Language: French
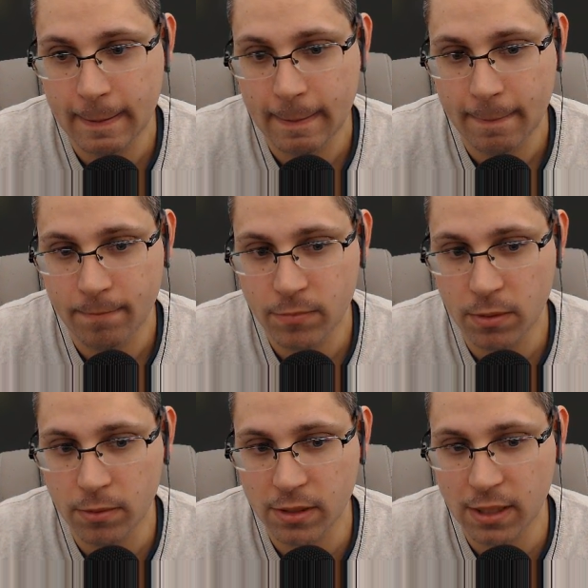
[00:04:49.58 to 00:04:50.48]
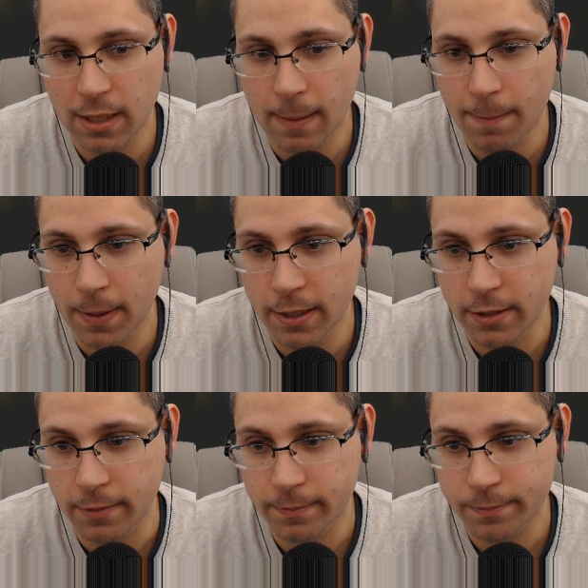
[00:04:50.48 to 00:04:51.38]
Il me semble que c'est de la
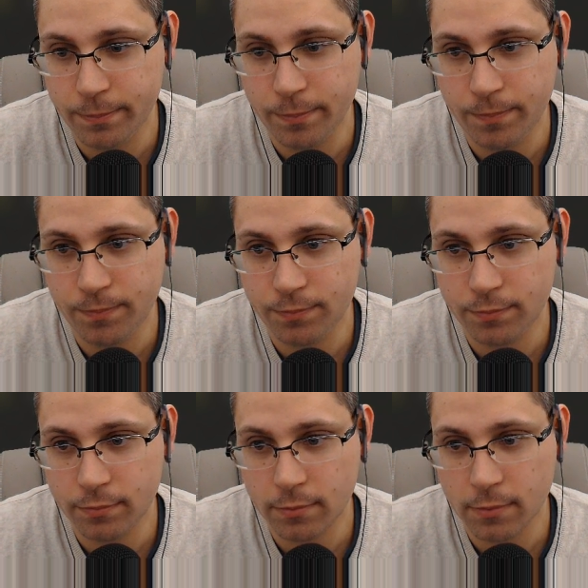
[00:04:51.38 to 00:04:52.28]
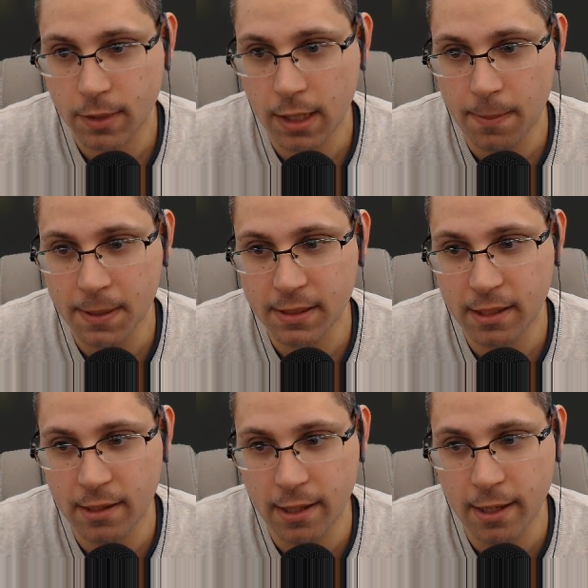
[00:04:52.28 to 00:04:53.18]
paille. Après,
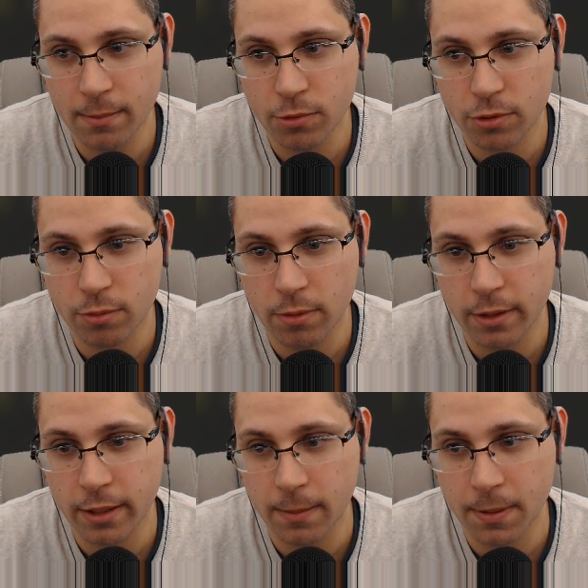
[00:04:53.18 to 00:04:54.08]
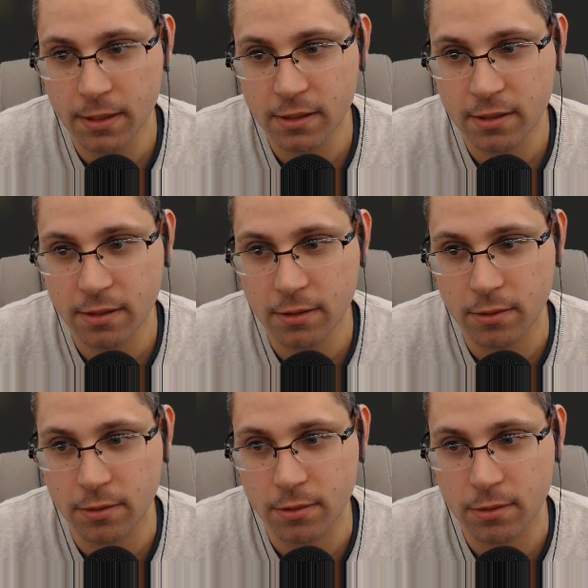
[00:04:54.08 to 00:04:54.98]
c'est de l'herbe, je crois. Et après, c'est
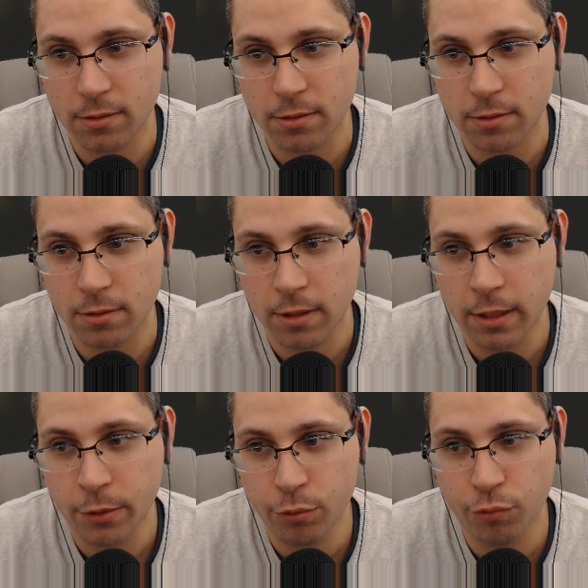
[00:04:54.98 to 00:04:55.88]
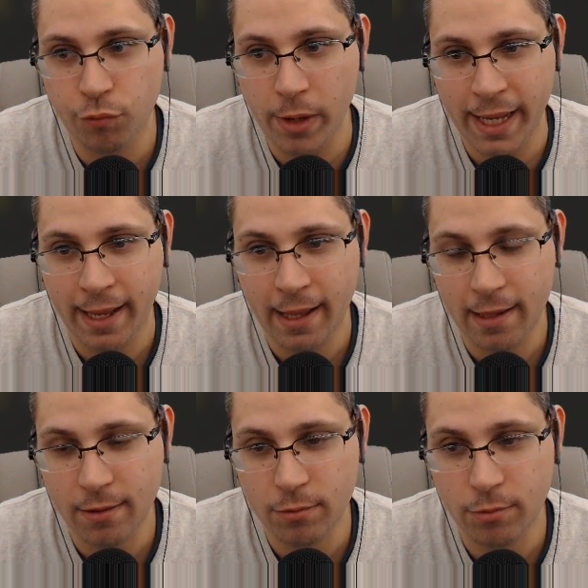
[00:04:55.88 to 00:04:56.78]
euh, du foin.
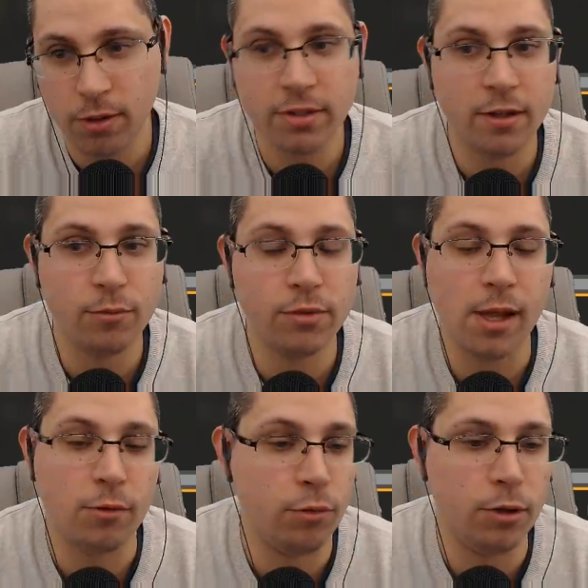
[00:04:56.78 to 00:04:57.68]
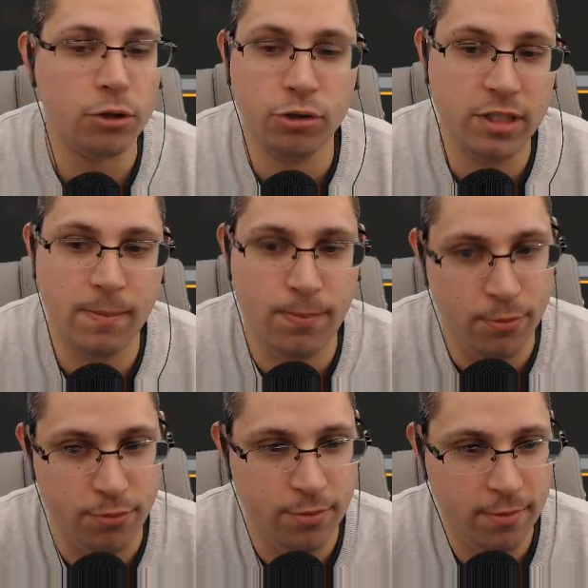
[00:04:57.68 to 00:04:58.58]
Ou alors, c'est le contraire. Ou alors, je ne sais
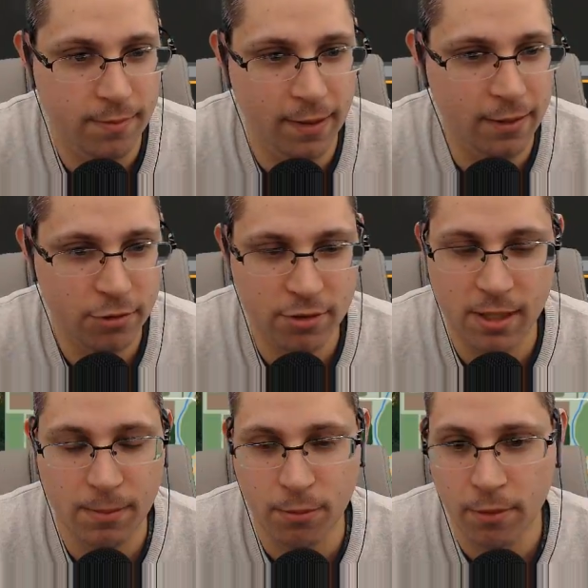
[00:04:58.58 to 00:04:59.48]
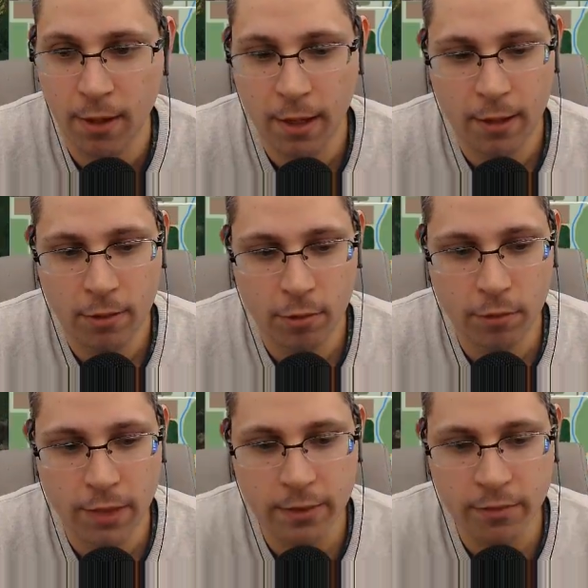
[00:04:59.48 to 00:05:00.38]
plus. Voilà, je ne sais plus. Donc, on
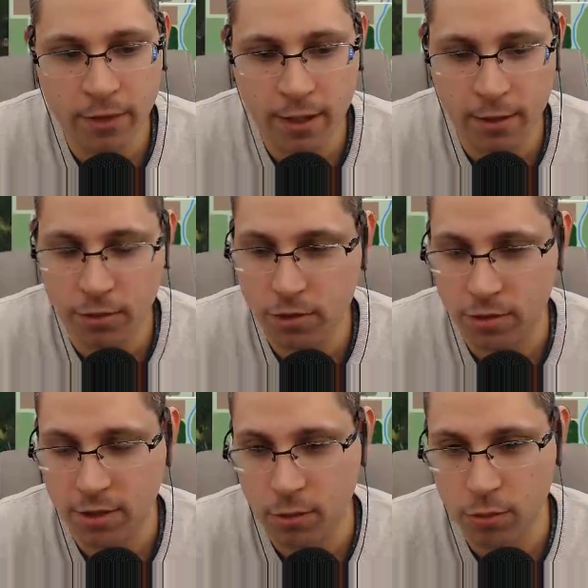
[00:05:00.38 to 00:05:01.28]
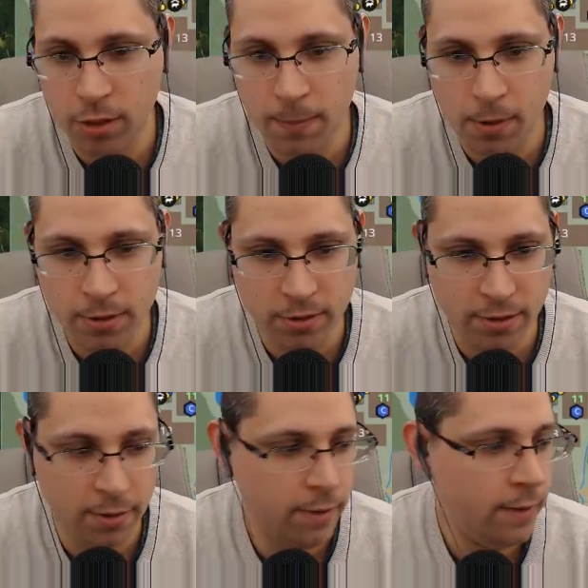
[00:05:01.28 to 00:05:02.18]
va aller le vendre à la grange. Ça n'a aucune importance. Hein.